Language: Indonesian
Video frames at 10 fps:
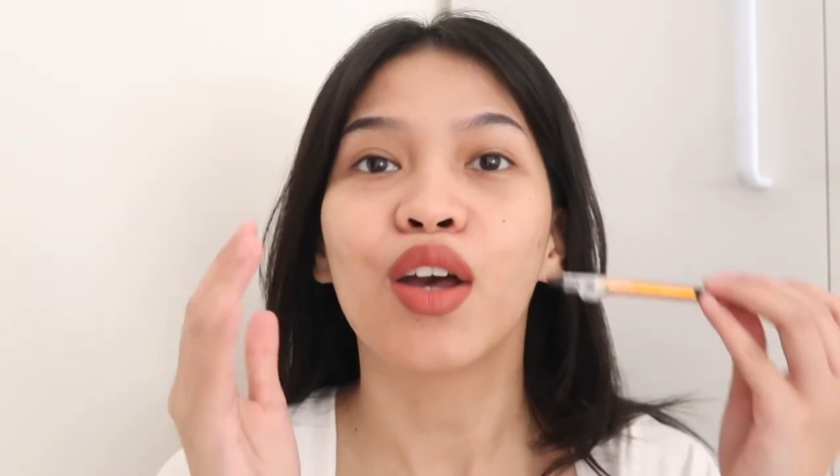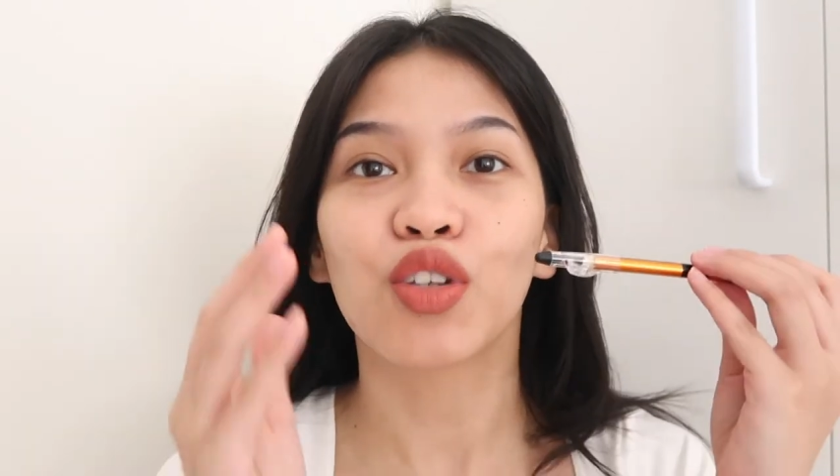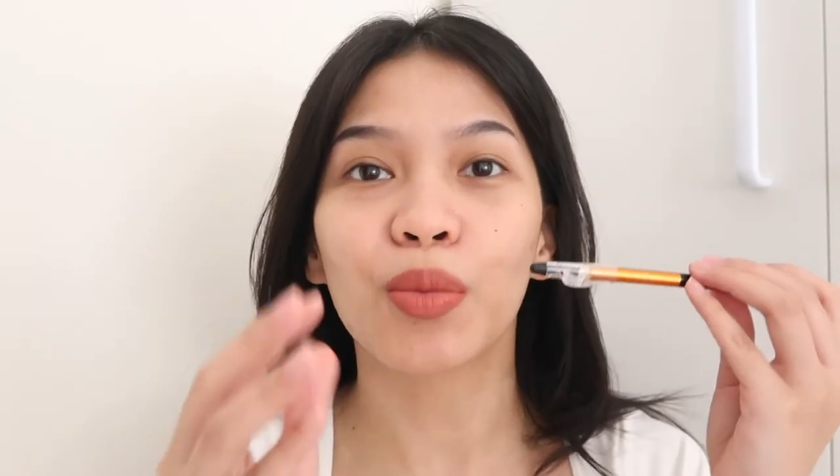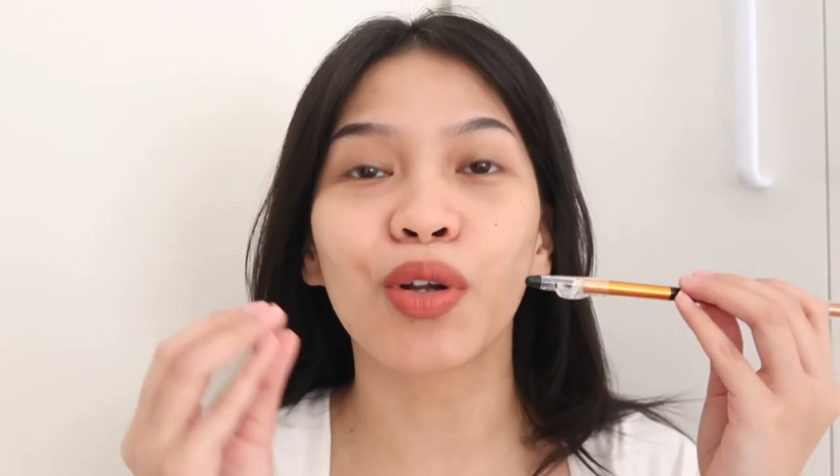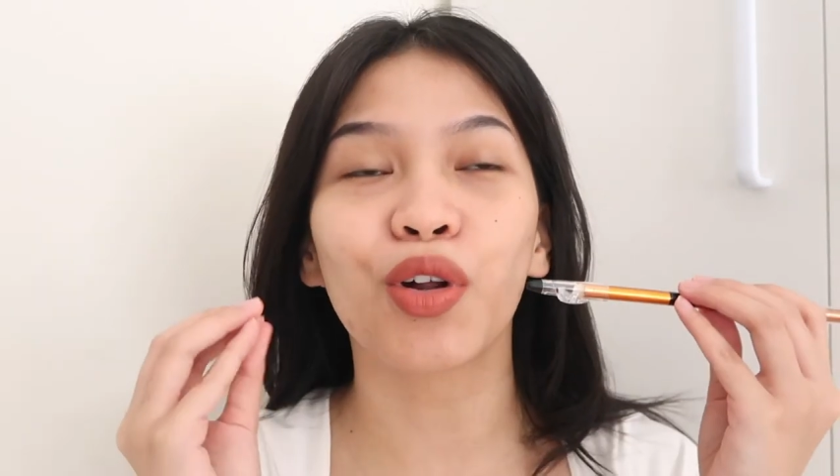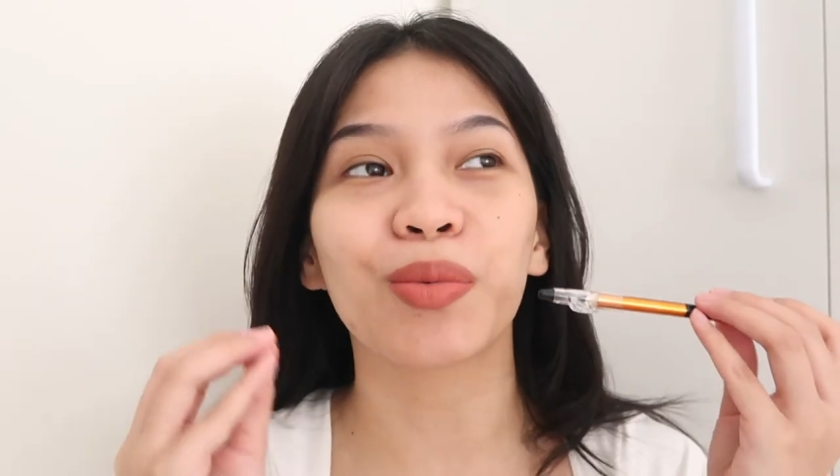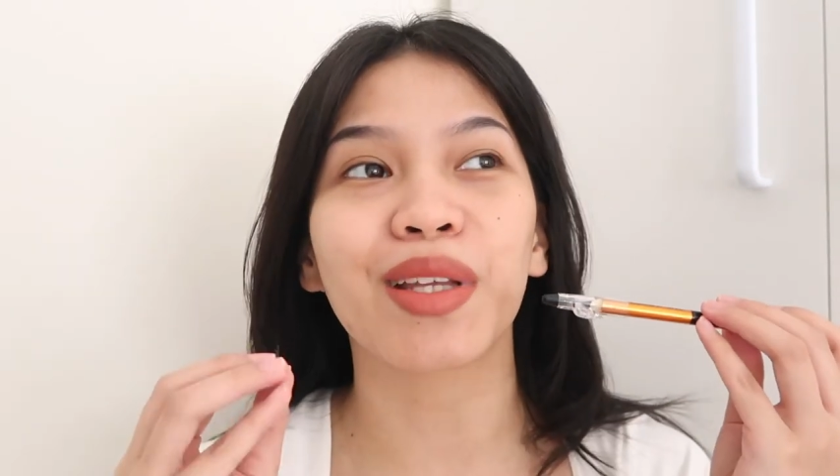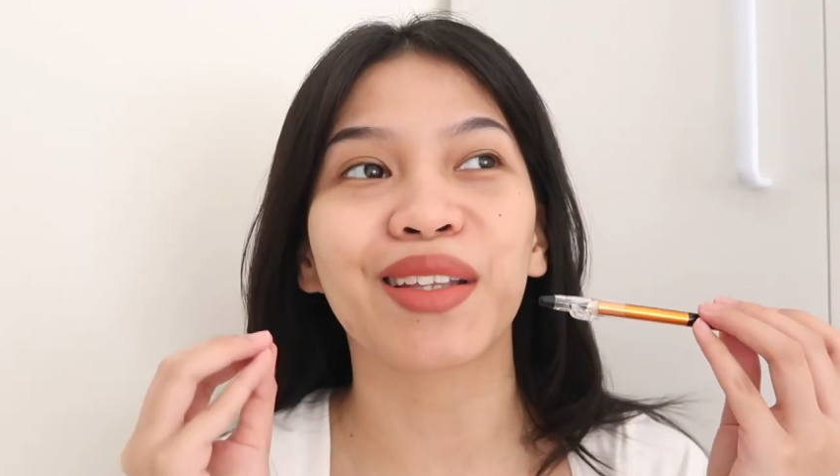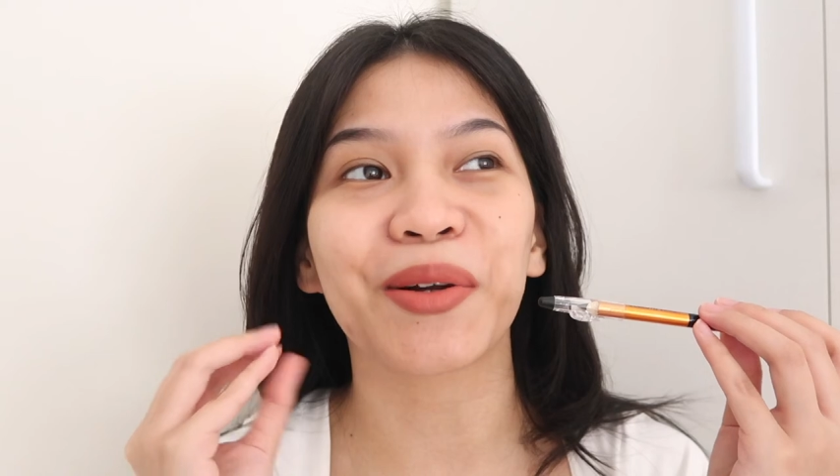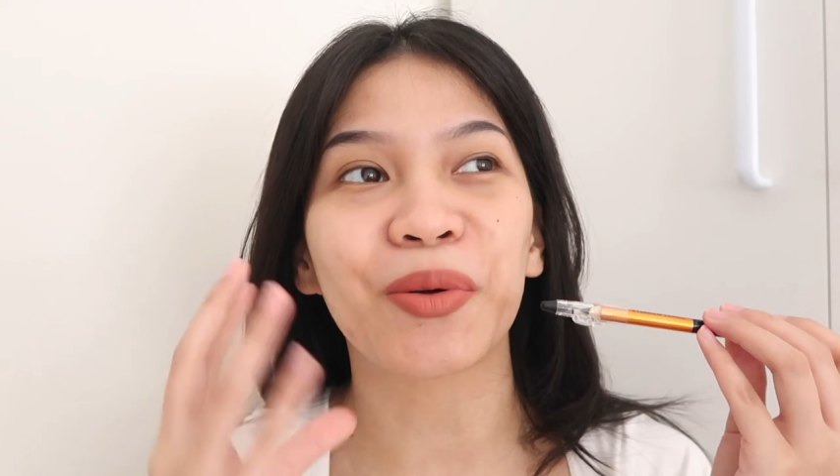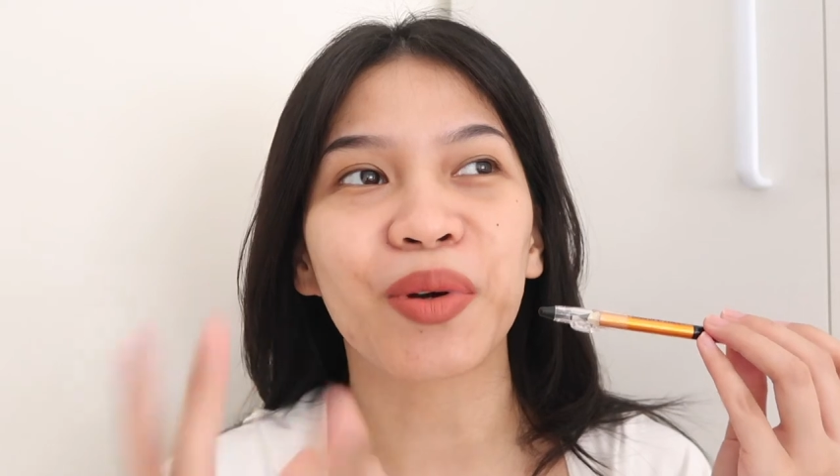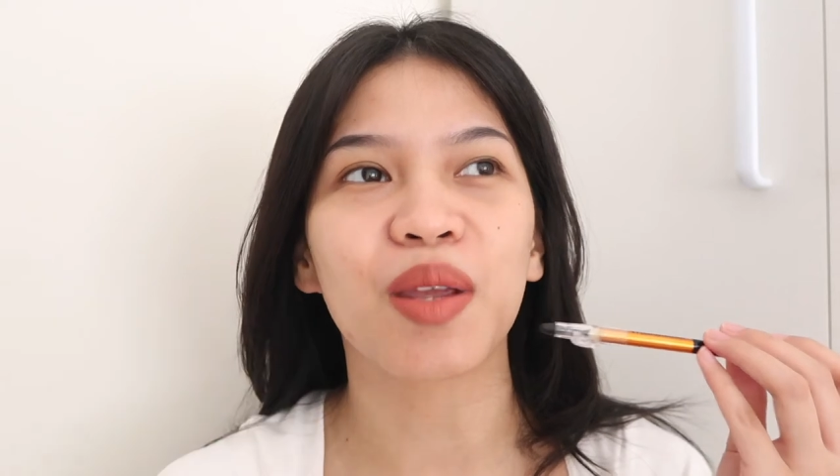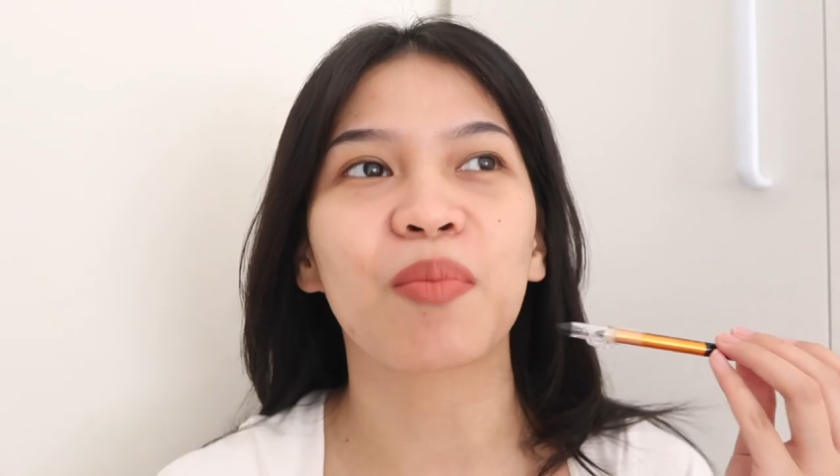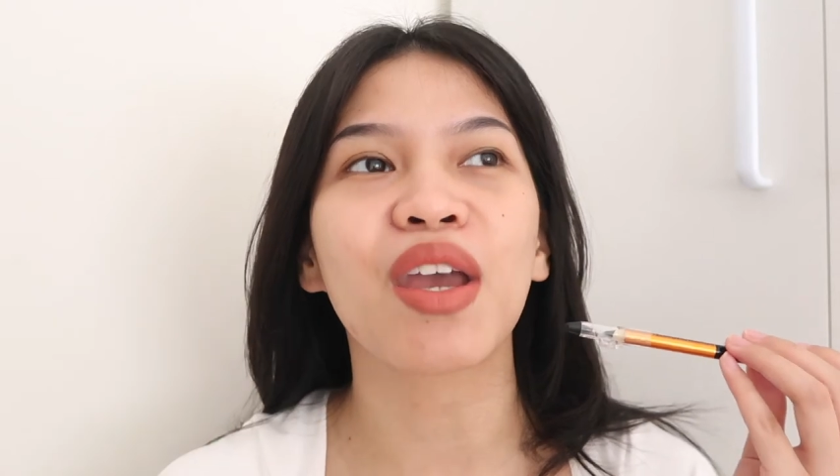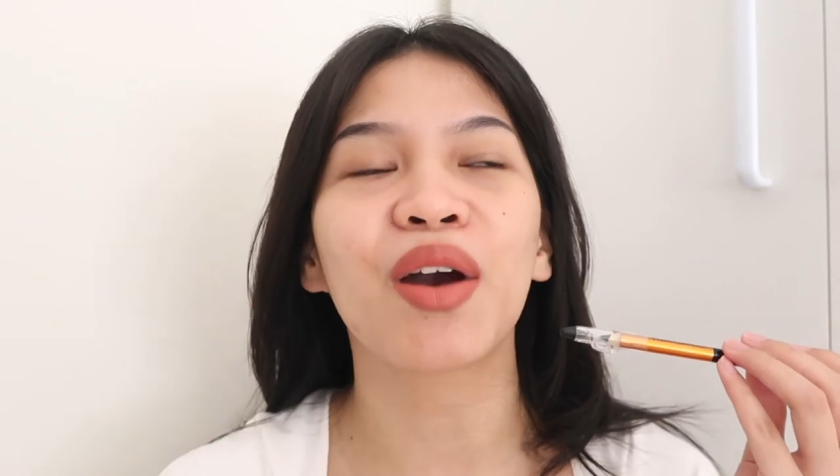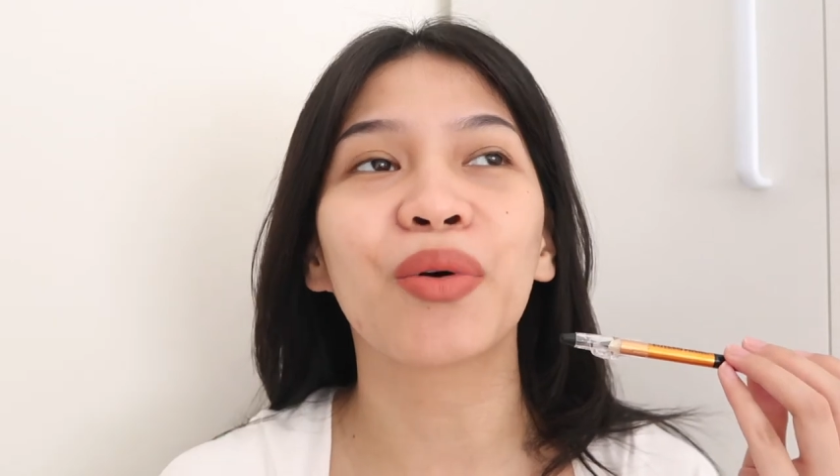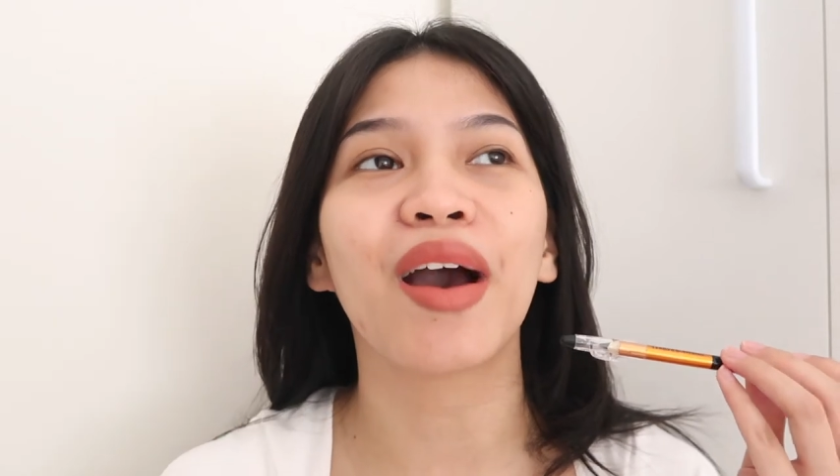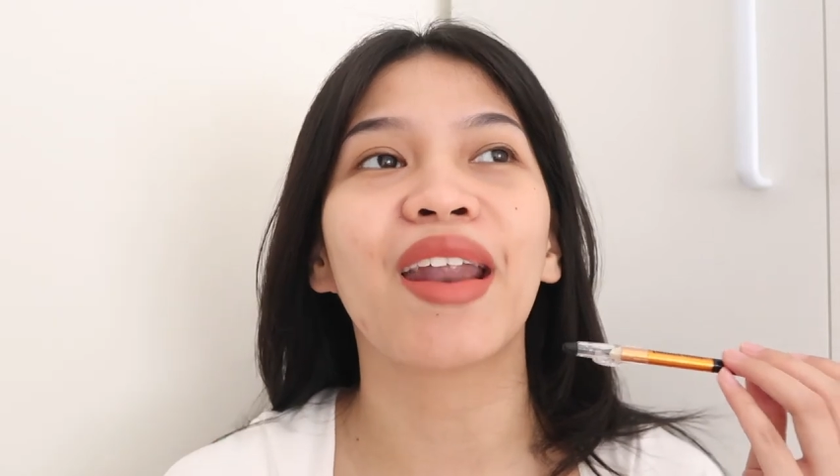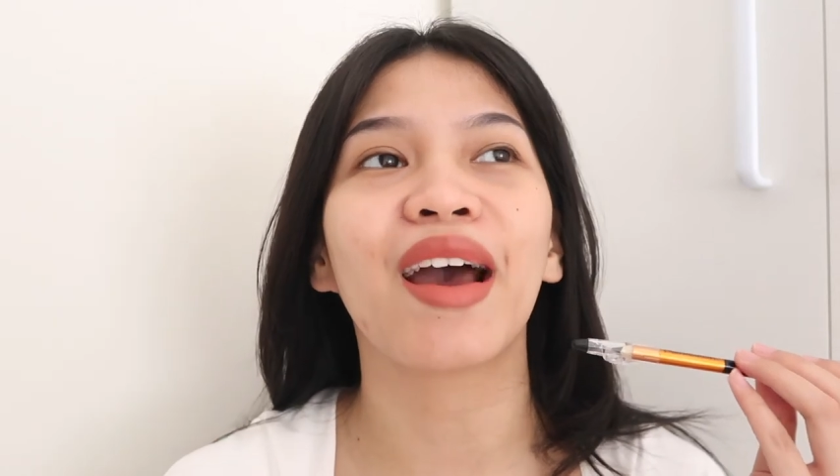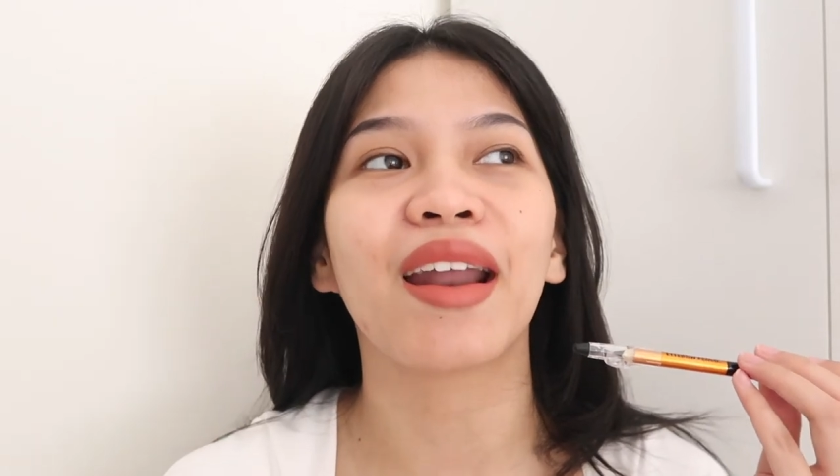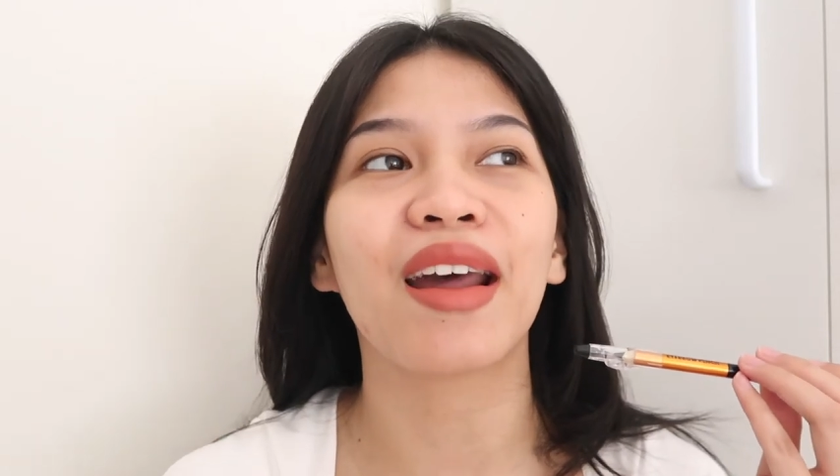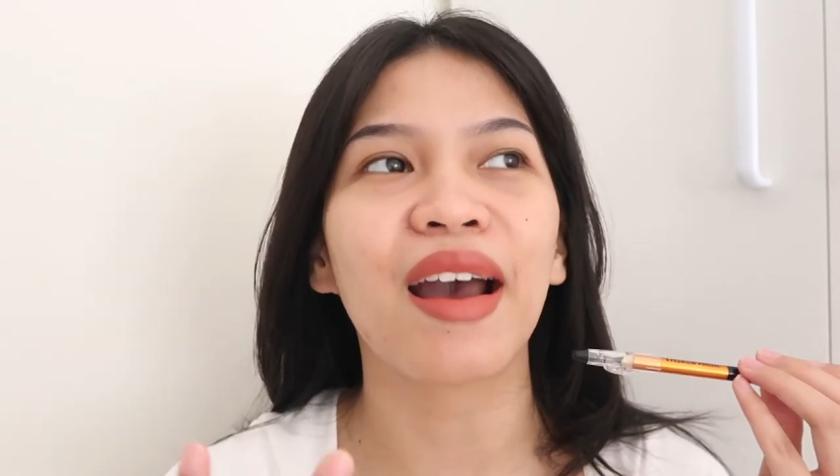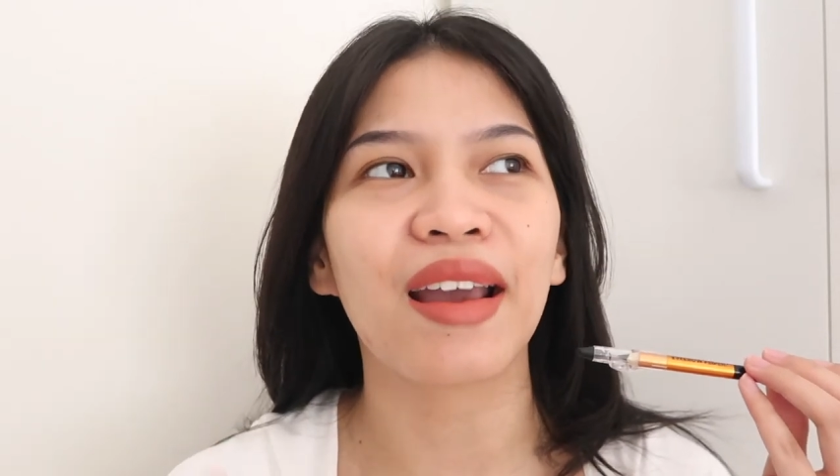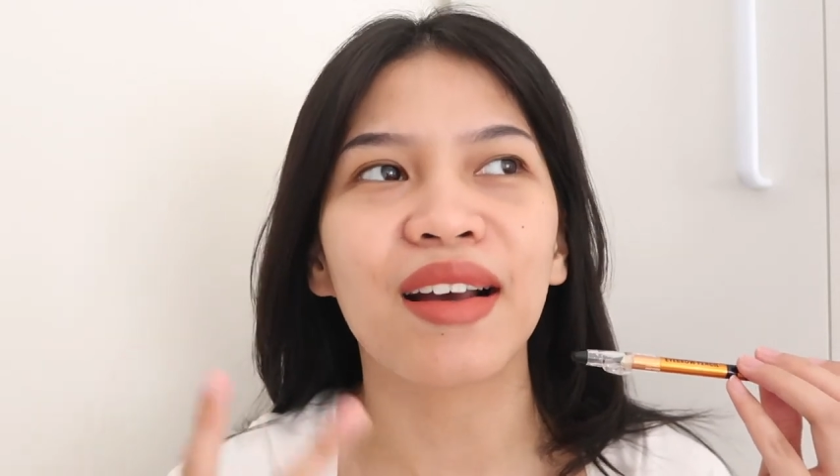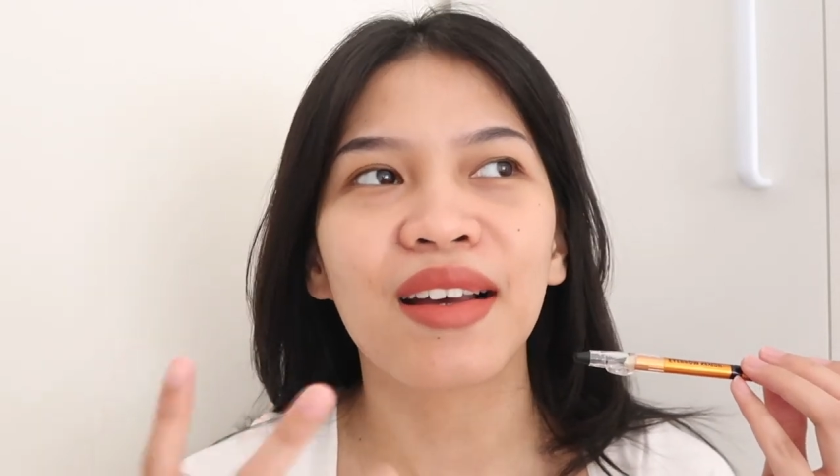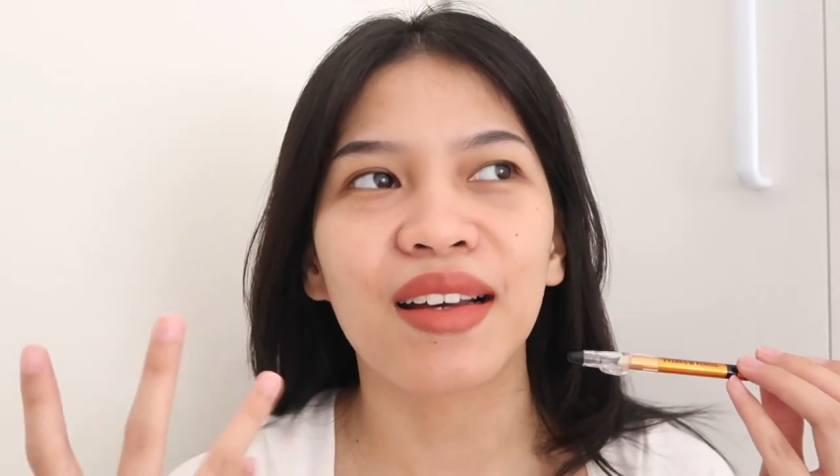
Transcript: Cuman kalau misalnya terlalu creamy, aku kadang-kadang kayak,